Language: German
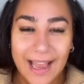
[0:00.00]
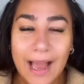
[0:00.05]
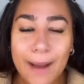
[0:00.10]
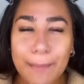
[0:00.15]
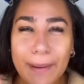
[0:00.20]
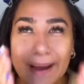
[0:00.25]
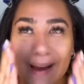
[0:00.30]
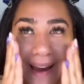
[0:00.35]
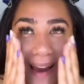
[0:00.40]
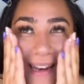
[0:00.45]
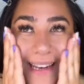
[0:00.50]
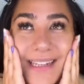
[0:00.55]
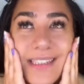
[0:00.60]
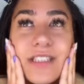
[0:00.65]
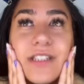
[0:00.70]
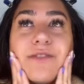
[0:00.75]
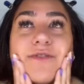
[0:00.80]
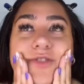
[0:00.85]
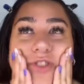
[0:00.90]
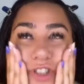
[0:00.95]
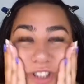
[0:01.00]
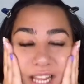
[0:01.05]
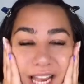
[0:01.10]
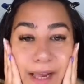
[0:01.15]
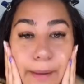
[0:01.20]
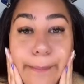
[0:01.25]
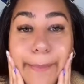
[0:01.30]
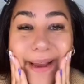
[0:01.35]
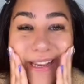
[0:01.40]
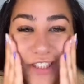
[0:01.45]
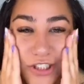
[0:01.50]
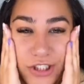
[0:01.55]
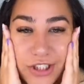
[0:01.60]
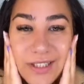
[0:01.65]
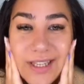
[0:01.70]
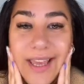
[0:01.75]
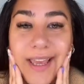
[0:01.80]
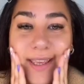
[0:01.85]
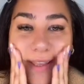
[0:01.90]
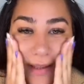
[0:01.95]
aber relativ schnell beichtet
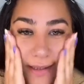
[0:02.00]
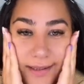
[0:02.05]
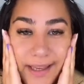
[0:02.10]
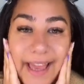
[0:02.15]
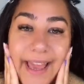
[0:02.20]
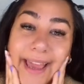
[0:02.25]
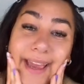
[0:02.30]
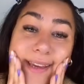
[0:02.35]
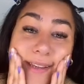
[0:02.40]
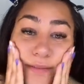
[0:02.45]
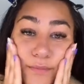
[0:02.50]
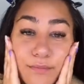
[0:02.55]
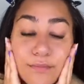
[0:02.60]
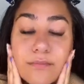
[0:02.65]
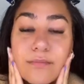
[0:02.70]
er ihr, hey,